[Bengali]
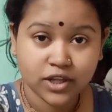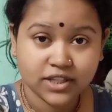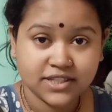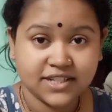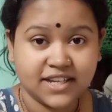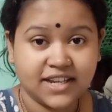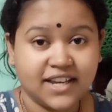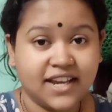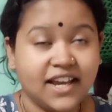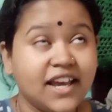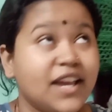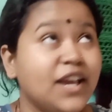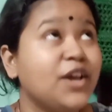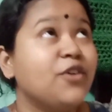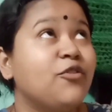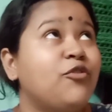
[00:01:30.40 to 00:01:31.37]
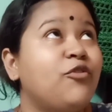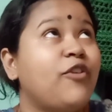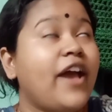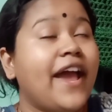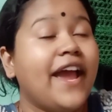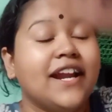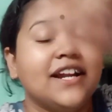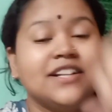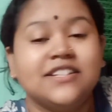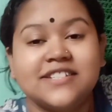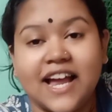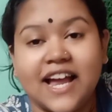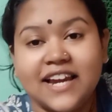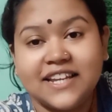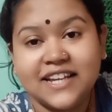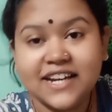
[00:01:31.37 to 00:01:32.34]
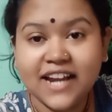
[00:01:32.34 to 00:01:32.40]
হচ্ছে ফ্যান
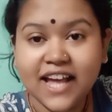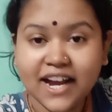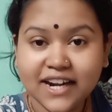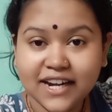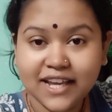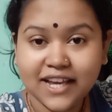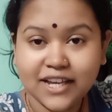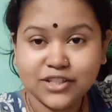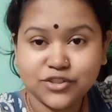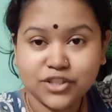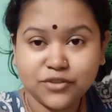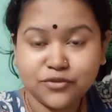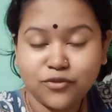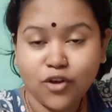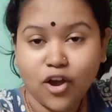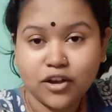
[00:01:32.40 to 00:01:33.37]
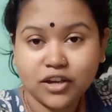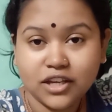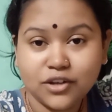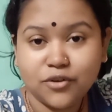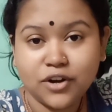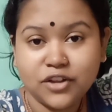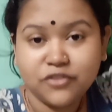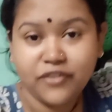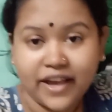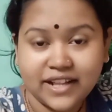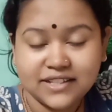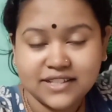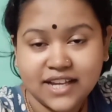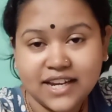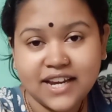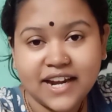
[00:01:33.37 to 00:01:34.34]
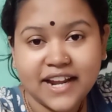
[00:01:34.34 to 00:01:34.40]
চালিয়ে রাখলে যদি ব্লগিং করি ফ্যান
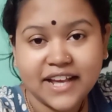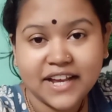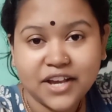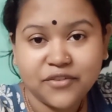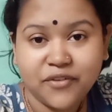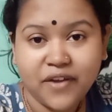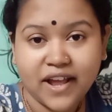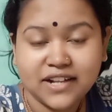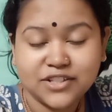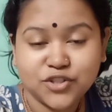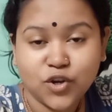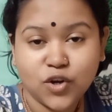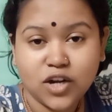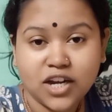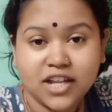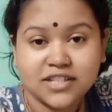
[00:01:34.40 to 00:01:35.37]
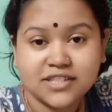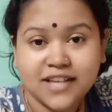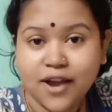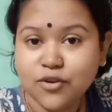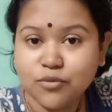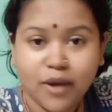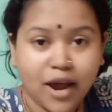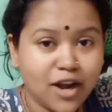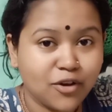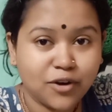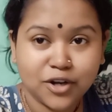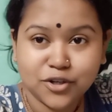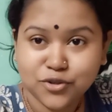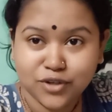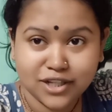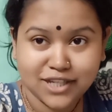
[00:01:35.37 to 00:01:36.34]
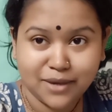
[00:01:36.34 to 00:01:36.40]
চালিয়ে রেখে ফ্যান চললে সাউন্ড ভালো করে
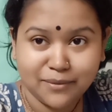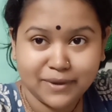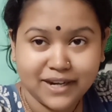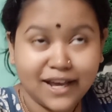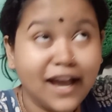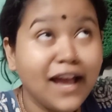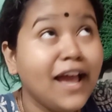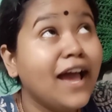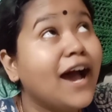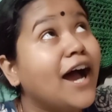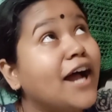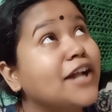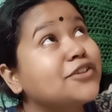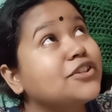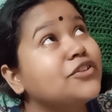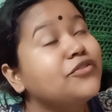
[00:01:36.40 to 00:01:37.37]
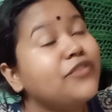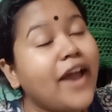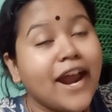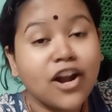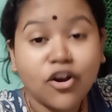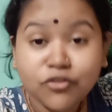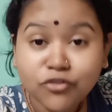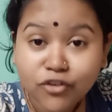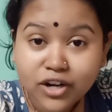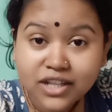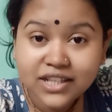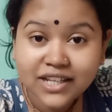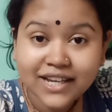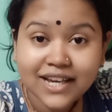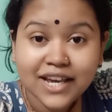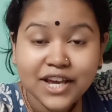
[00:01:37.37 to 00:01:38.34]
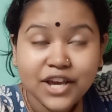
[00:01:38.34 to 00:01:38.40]
শোনা যাবে না আর যদি ফ্যান অফ করে দিই
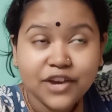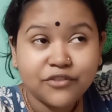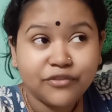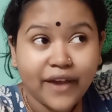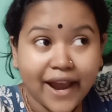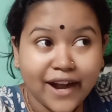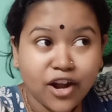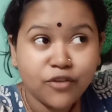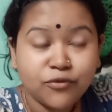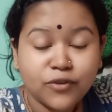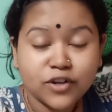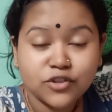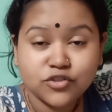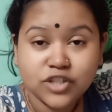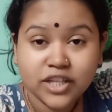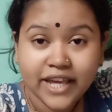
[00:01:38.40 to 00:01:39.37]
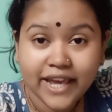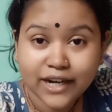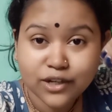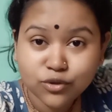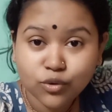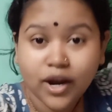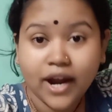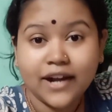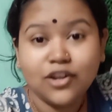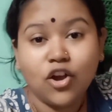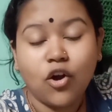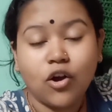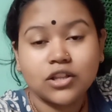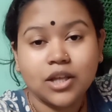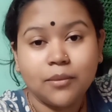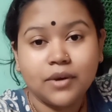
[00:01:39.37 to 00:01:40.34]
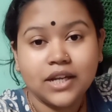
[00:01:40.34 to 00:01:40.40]
ফ্যান অফ করে যদি একটুখানিও কথা
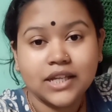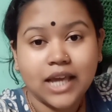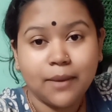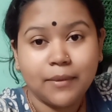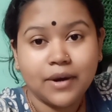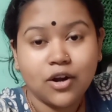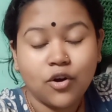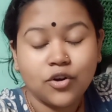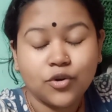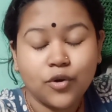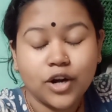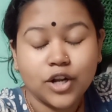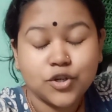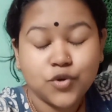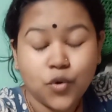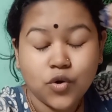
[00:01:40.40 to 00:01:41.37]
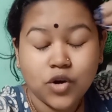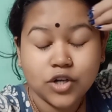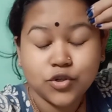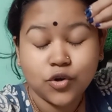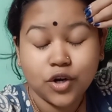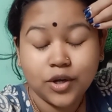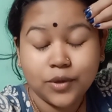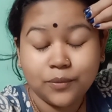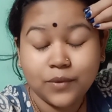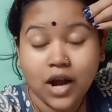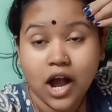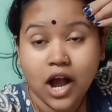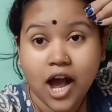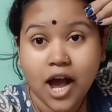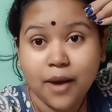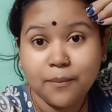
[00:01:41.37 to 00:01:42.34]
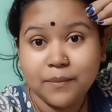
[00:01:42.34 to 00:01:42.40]
বলি ক্যামেরা অন করে সঙ্গে সঙ্গে
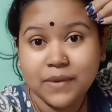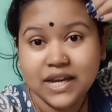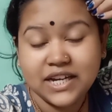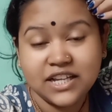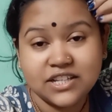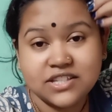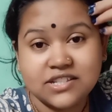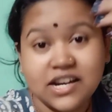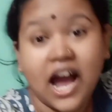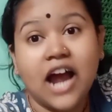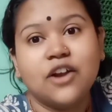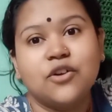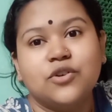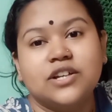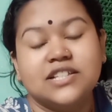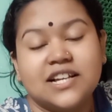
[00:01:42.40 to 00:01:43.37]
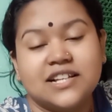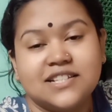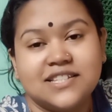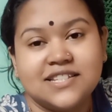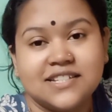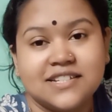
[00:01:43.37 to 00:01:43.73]
ঘাম বেরিয়ে স্নান হয়ে যাচ্ছে